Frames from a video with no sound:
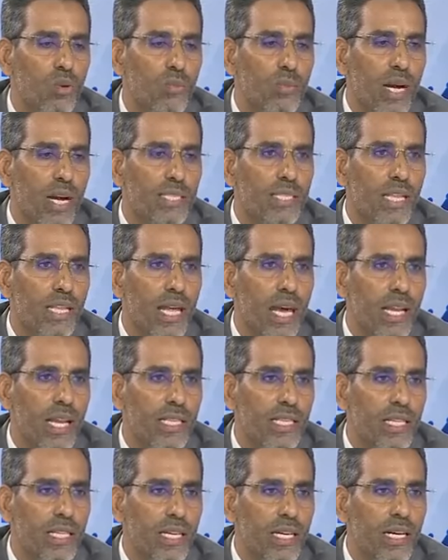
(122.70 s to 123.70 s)
بعد
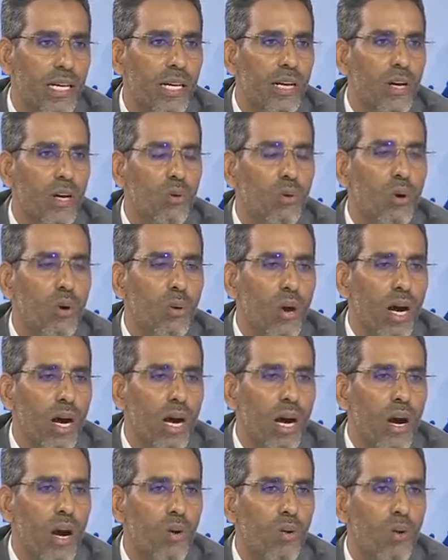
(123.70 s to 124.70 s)
ذلك
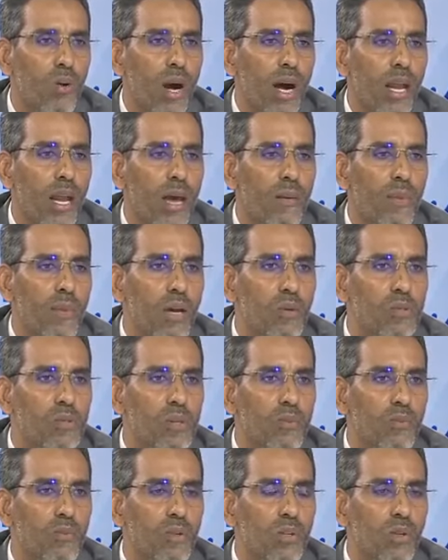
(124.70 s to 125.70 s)
ووقعوا على ما
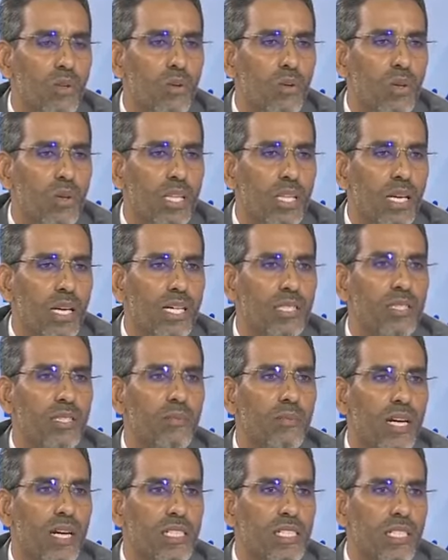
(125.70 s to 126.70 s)
يسمونه وثيقة
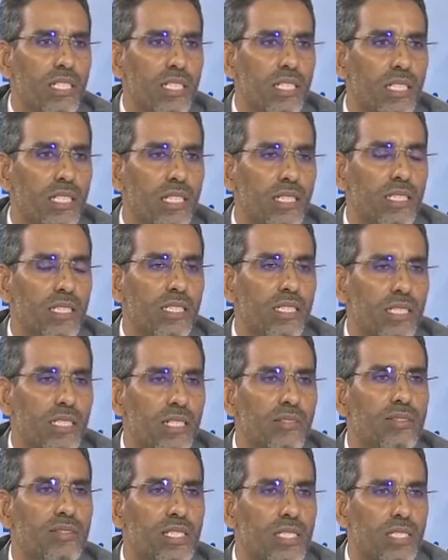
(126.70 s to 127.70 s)
المرجعية ضد
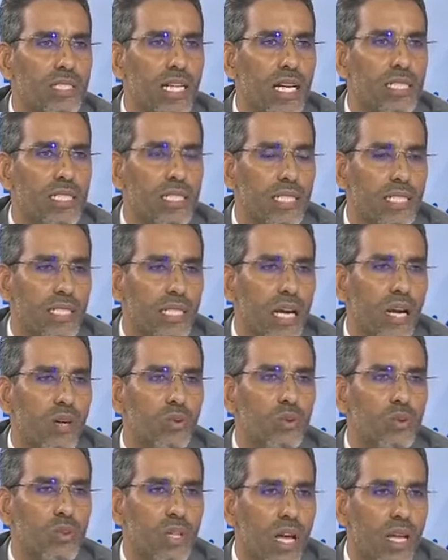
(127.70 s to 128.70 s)
نفس الشخص اللي
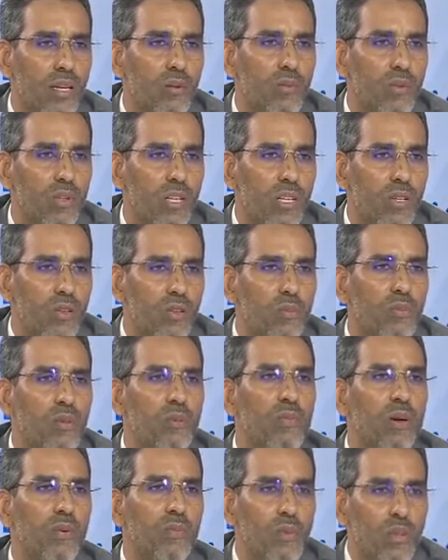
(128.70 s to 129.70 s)
كانوا يطالبون له
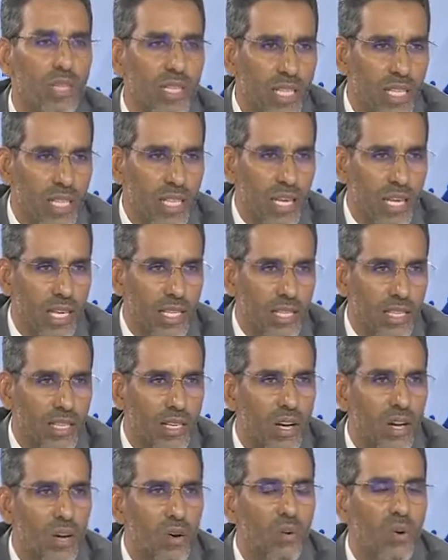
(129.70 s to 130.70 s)
بالمأمورية الثالثة
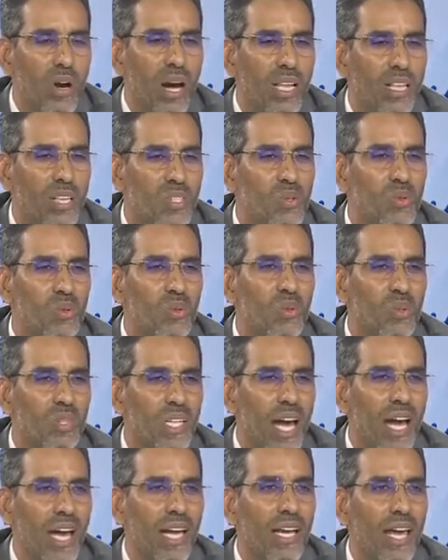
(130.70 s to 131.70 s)
وهذا سقوط
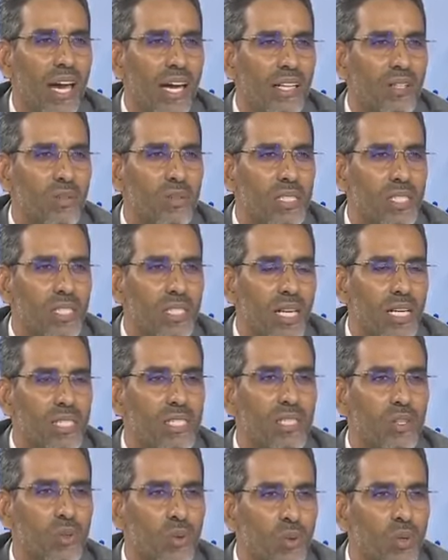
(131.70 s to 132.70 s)
أخلاقي
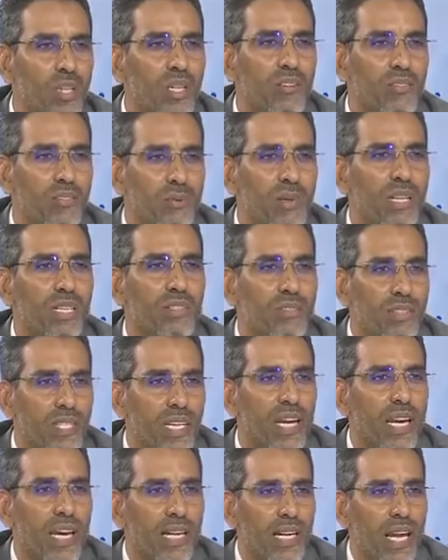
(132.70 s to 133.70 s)
وسياسي اللي كنا في بلد فيه
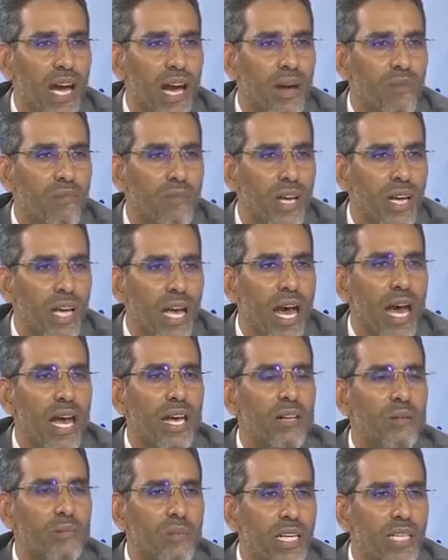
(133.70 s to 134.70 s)
الرأي العام
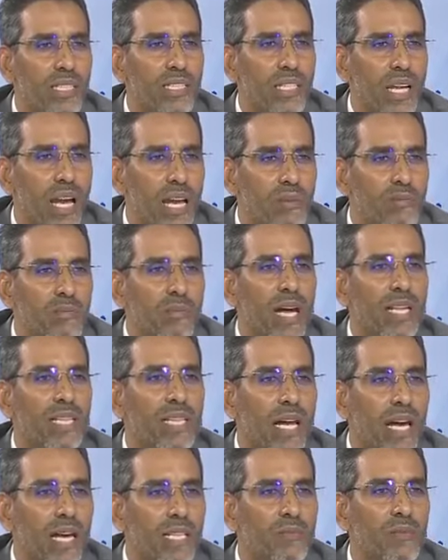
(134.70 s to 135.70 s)
هاي المئة نايب
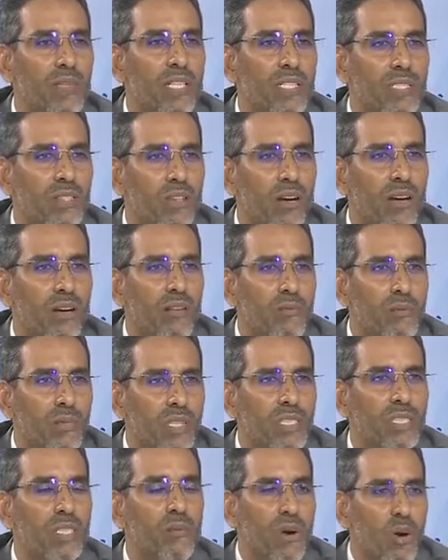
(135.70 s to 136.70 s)
مات لحد من هيك من
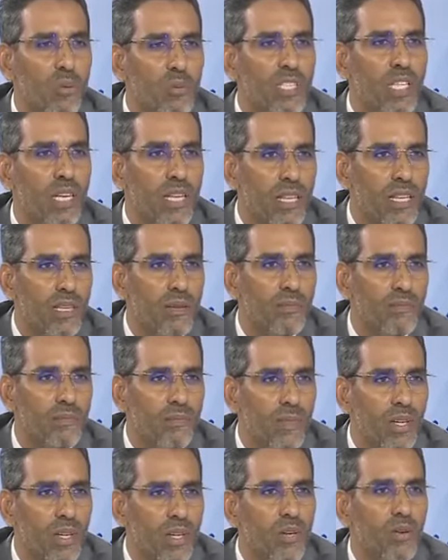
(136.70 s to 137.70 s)
بدية ما مثلثة
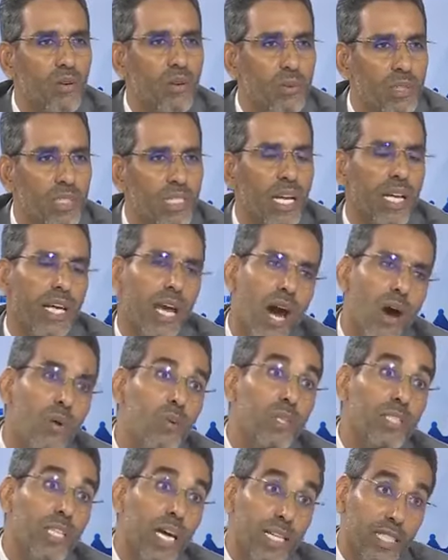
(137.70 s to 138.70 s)
نعم. وبالتالي ها
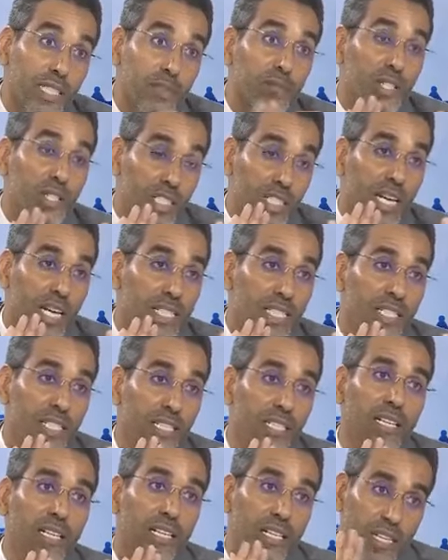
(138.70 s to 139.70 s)
هو تقييمي الشخصي
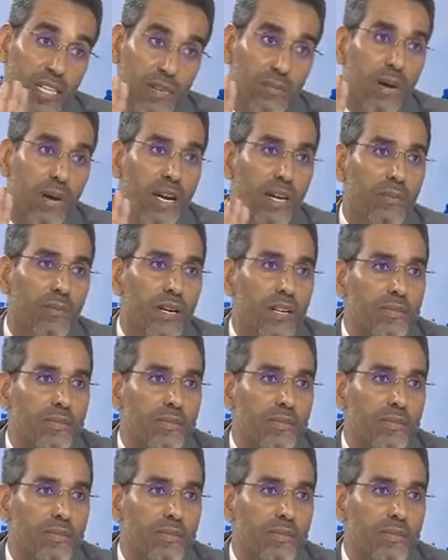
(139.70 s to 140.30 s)
للبرلمان